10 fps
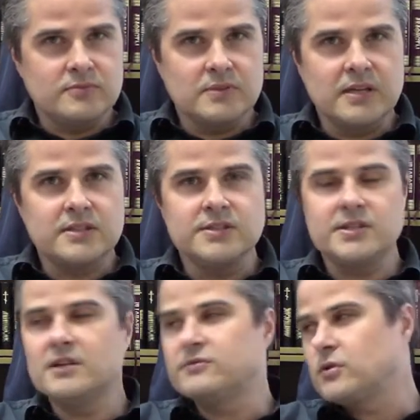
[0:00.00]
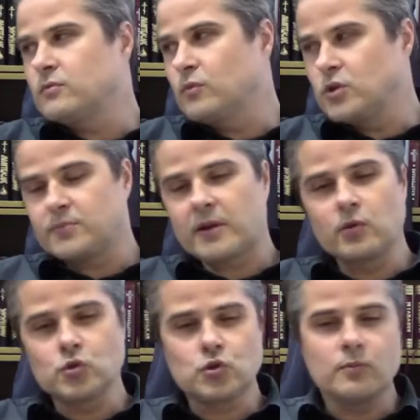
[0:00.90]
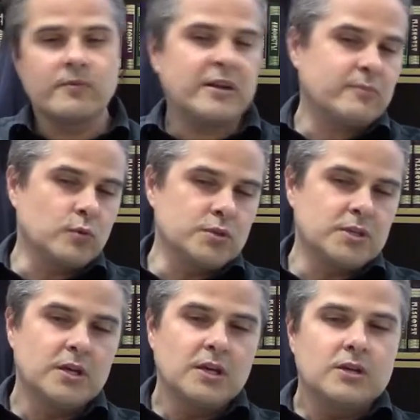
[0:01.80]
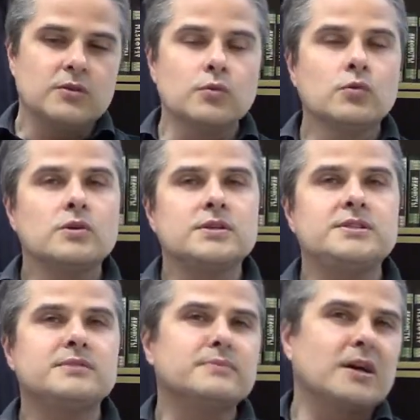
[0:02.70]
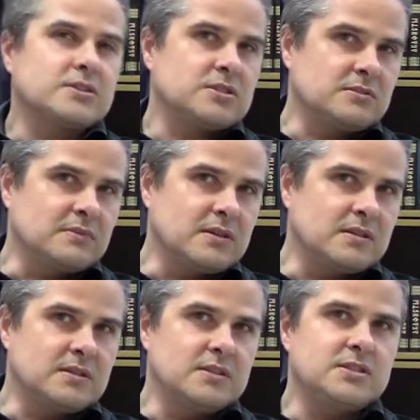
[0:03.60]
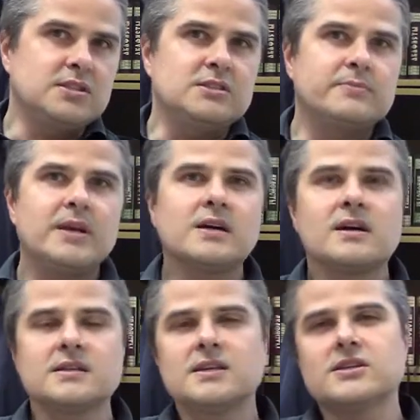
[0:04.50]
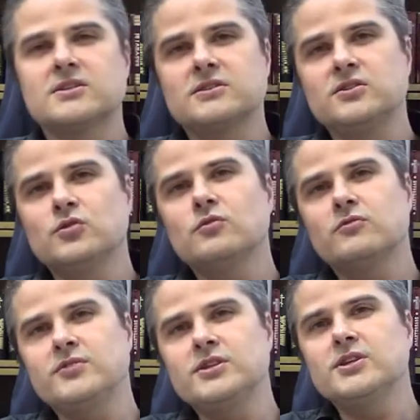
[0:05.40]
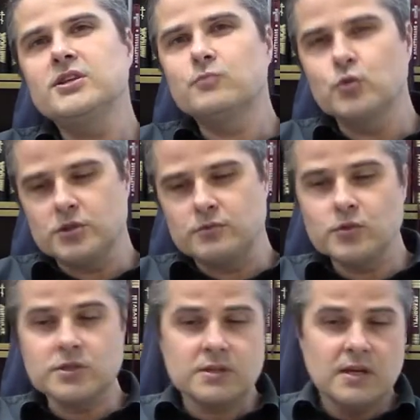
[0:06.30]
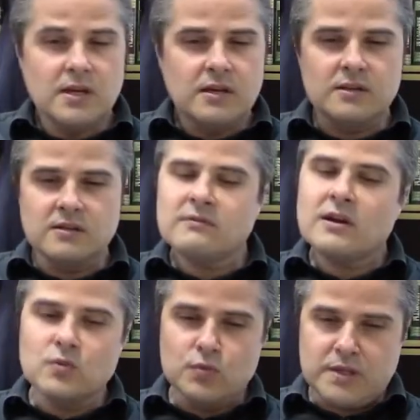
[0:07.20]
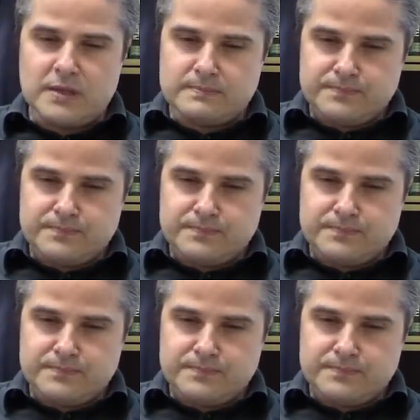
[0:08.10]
на этой неделе все больше продолжит убывать вплоть до 17 сентября, когда ее видно не будет, будет новолуние.